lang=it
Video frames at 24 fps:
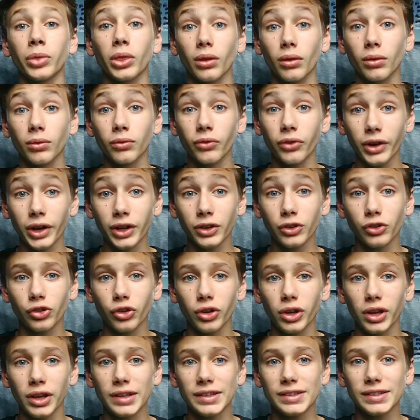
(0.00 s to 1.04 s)

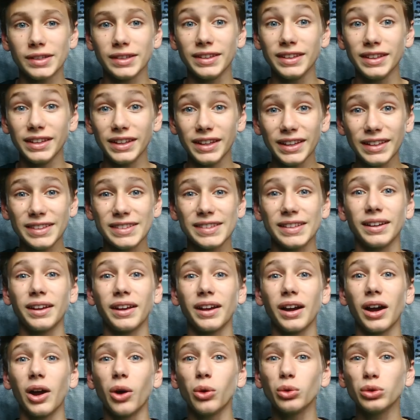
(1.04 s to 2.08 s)
francese di Nizza che
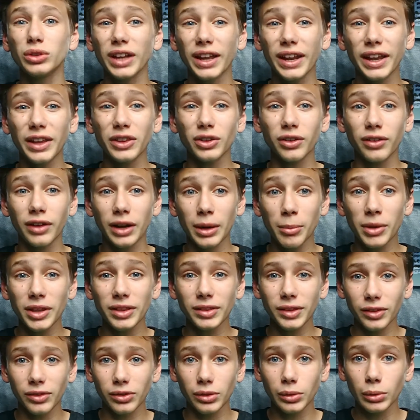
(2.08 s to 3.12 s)
ha un talento veramente
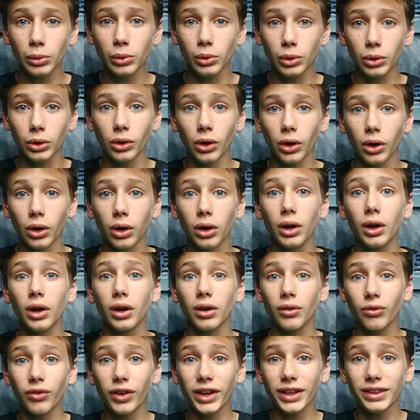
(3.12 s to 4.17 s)
assurdo,
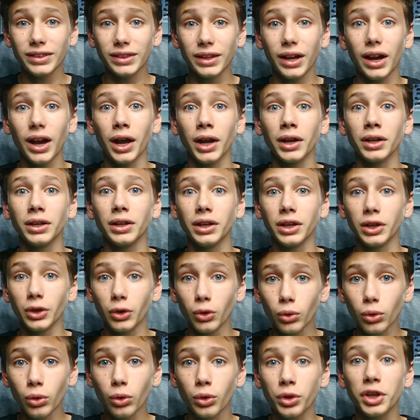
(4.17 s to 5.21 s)
20 anni,
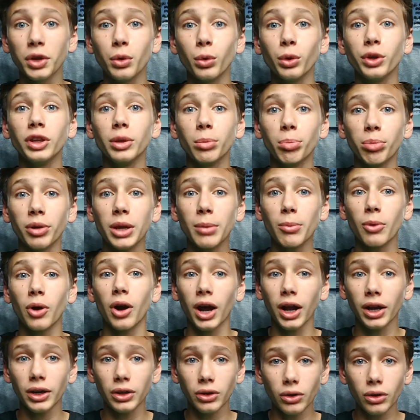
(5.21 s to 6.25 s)
rookie, quindi primo
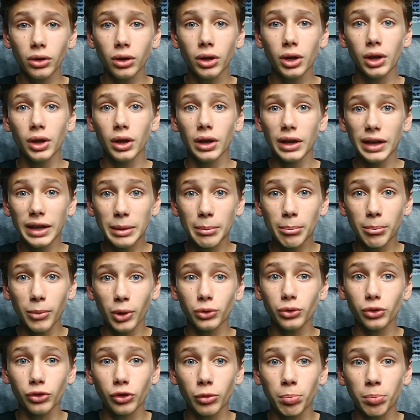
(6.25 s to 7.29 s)
anno in
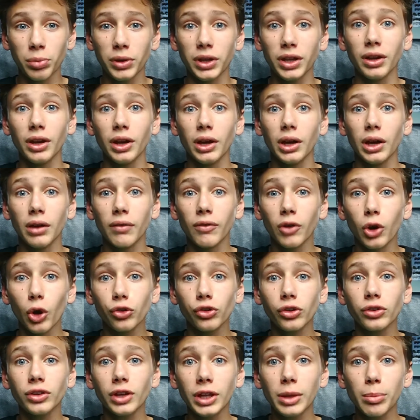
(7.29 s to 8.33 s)
MotoGP.
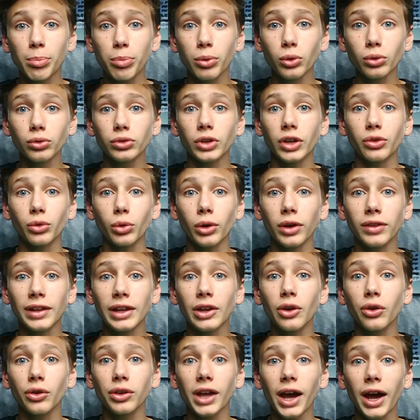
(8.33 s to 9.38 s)
Velocità di punta sul
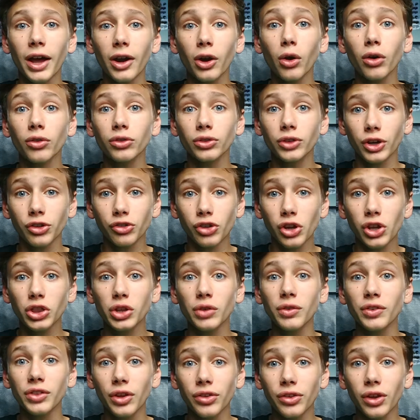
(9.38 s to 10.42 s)
rettilineo di Argon
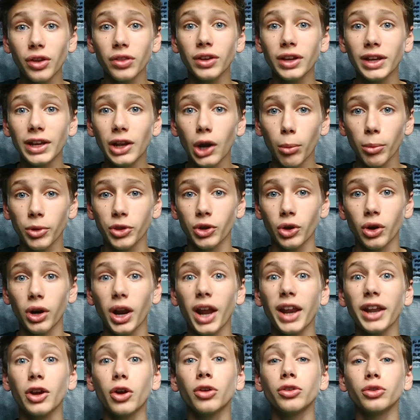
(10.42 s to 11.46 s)
327
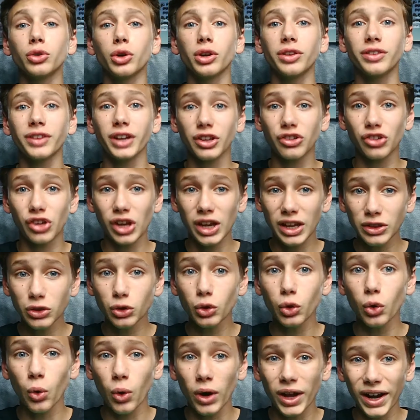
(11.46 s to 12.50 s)
km/h contro i
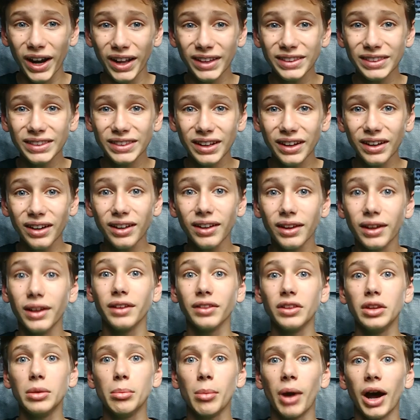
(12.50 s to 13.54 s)
340
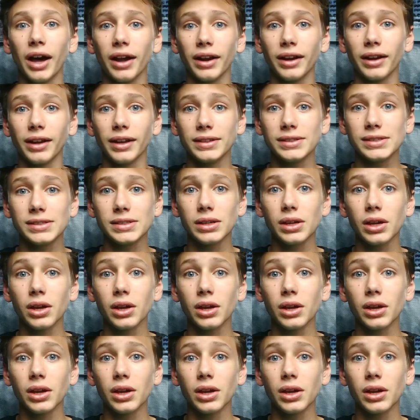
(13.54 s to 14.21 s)
di Marquez.